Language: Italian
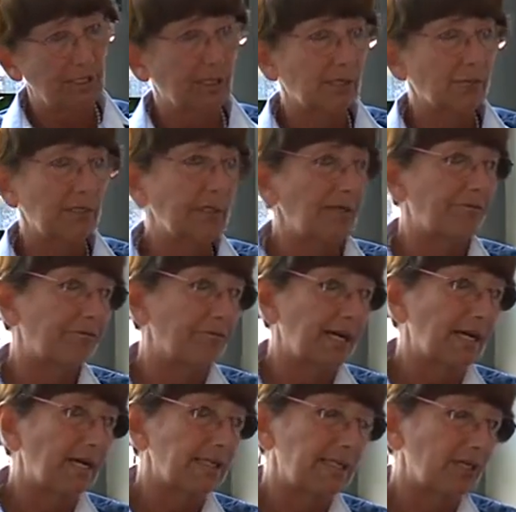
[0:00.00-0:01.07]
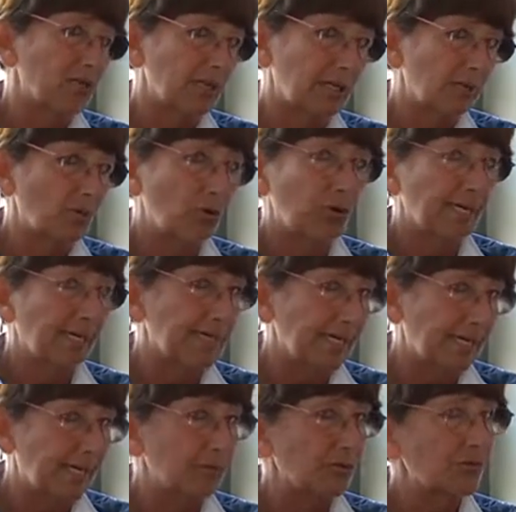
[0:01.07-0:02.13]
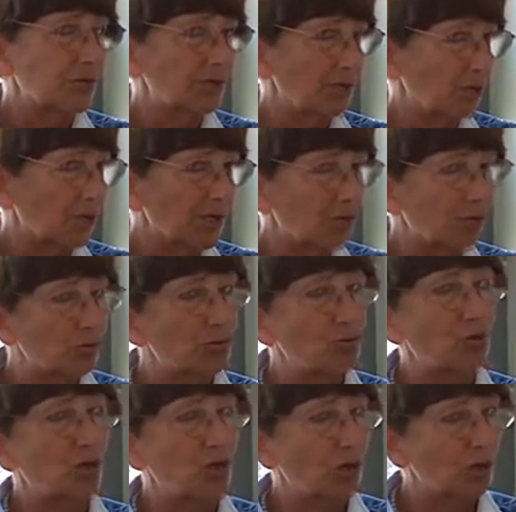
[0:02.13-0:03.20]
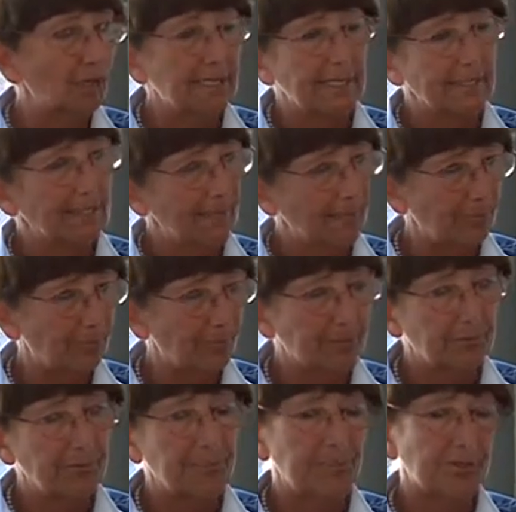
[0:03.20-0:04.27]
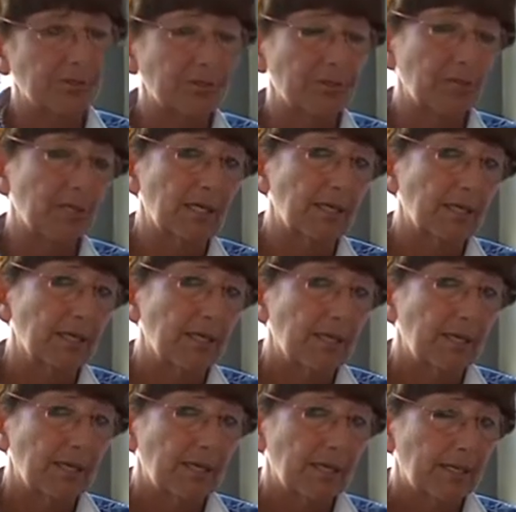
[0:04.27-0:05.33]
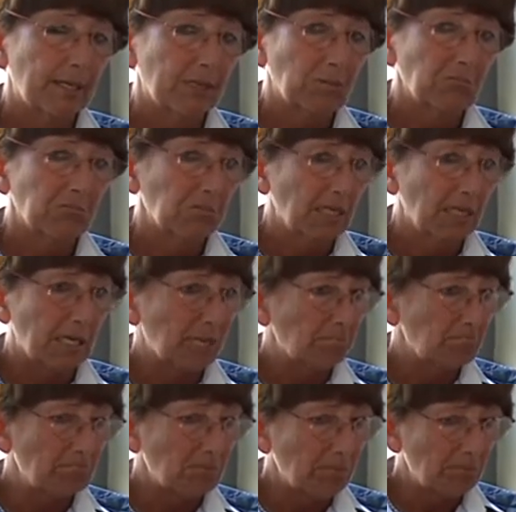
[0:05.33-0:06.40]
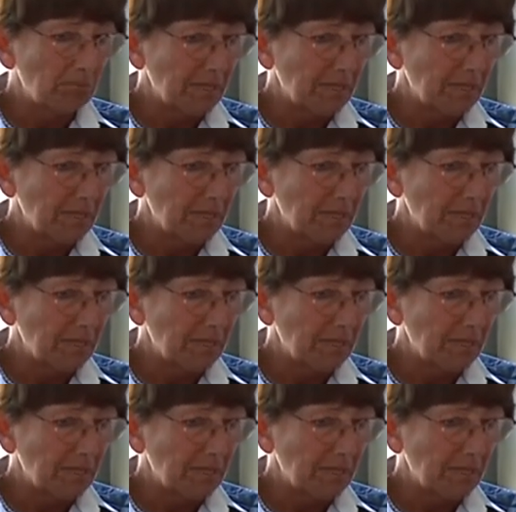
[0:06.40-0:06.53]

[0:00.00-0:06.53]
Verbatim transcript: che quindi fa diciamo, la diagnosi o i controlli, la terapia, queste cose qua, che in